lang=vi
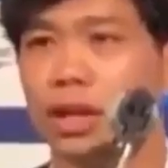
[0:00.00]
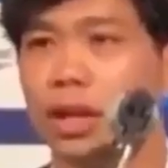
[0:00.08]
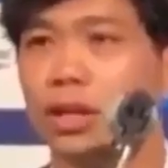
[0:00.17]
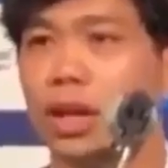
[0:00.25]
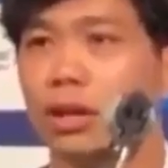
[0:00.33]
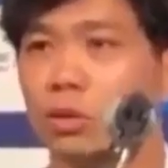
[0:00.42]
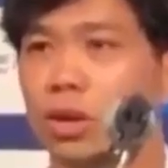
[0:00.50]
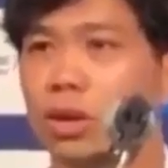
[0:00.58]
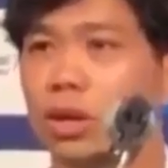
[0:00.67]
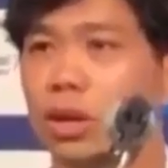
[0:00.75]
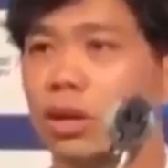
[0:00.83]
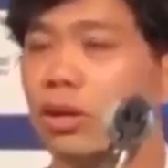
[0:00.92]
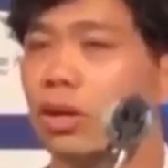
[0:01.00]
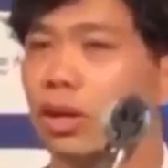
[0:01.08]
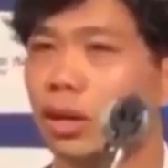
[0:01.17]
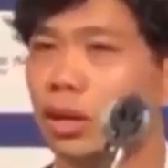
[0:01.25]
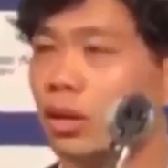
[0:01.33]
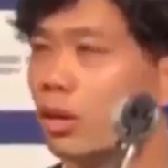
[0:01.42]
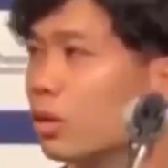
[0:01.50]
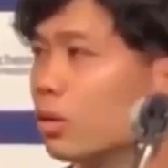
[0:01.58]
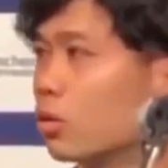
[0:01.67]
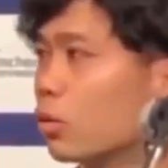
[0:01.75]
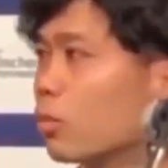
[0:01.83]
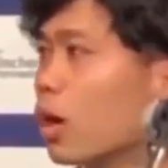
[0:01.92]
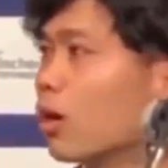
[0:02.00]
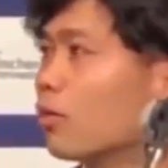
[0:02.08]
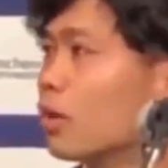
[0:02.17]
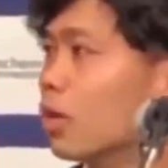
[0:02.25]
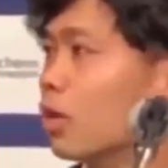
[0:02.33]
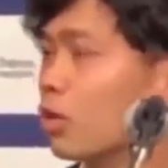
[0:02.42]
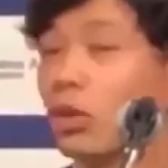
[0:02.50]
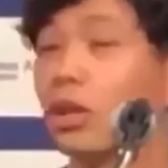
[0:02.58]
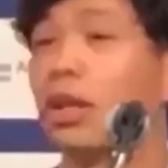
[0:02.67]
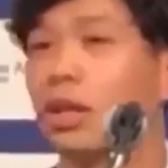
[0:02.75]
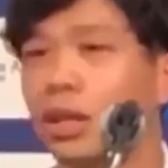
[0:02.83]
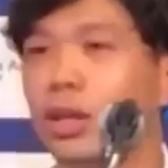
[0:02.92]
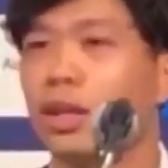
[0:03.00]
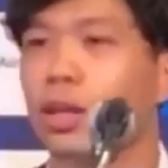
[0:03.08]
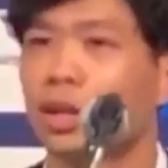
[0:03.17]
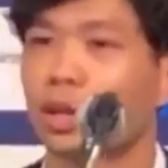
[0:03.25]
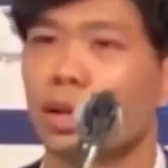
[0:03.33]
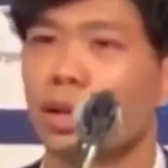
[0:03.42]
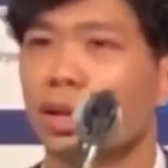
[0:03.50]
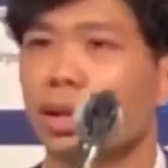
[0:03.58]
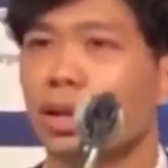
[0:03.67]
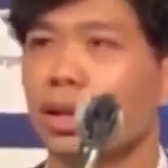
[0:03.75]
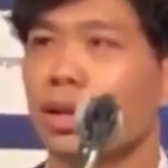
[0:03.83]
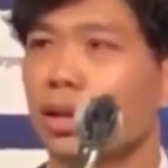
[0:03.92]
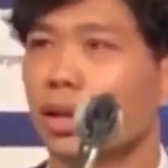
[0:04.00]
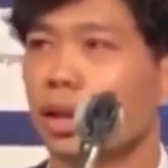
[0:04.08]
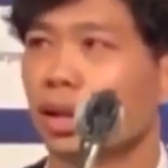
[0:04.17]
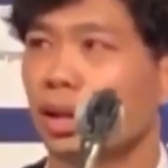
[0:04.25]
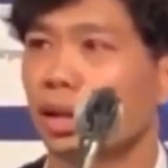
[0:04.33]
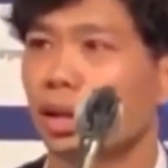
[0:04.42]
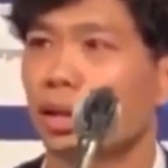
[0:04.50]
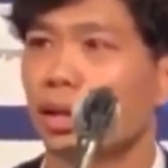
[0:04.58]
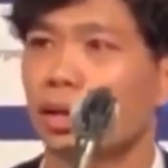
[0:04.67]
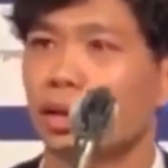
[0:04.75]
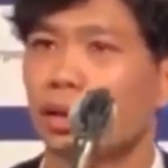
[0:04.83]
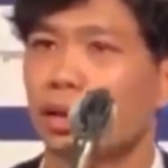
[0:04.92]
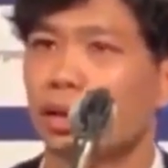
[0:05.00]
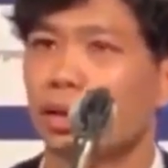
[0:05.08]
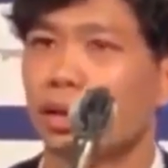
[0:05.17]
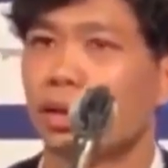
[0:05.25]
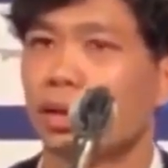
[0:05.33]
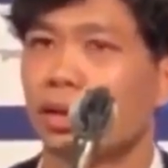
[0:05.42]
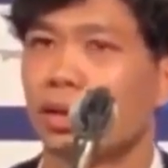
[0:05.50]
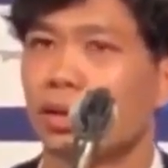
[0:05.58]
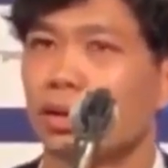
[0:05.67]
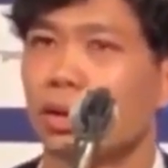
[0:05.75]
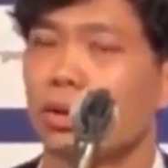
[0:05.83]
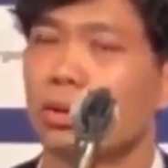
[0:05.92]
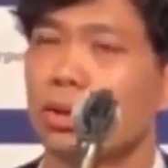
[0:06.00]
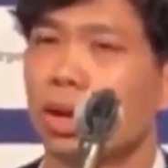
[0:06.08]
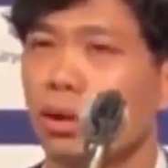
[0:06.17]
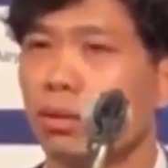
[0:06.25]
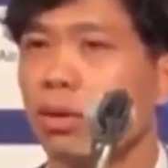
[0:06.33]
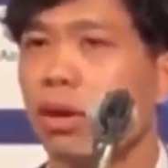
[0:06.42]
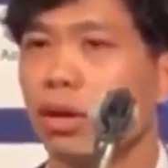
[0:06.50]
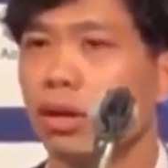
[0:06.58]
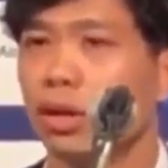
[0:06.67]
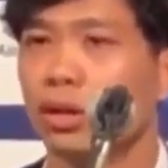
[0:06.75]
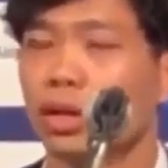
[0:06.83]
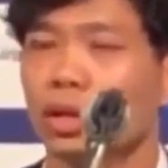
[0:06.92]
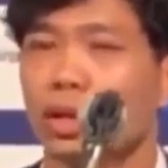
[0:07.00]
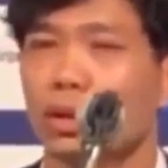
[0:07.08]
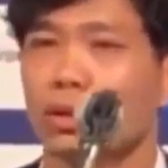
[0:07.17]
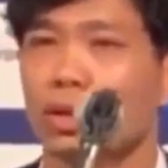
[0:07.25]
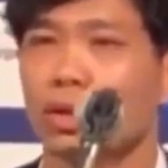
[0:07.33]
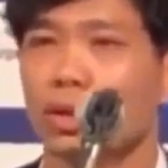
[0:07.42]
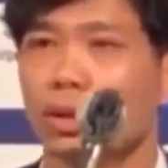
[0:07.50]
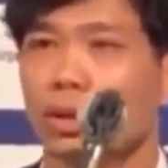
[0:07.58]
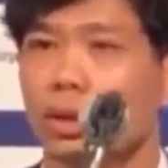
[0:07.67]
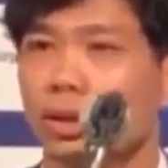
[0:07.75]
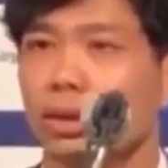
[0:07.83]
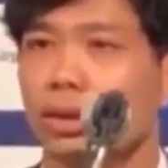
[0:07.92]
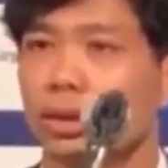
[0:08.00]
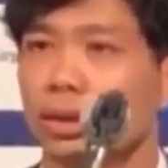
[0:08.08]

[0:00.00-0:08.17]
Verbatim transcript: là đến Hàn Quốc là nó là phương pháp của Trung Quy, và tôi cũng học hỏi rất nhiều từ những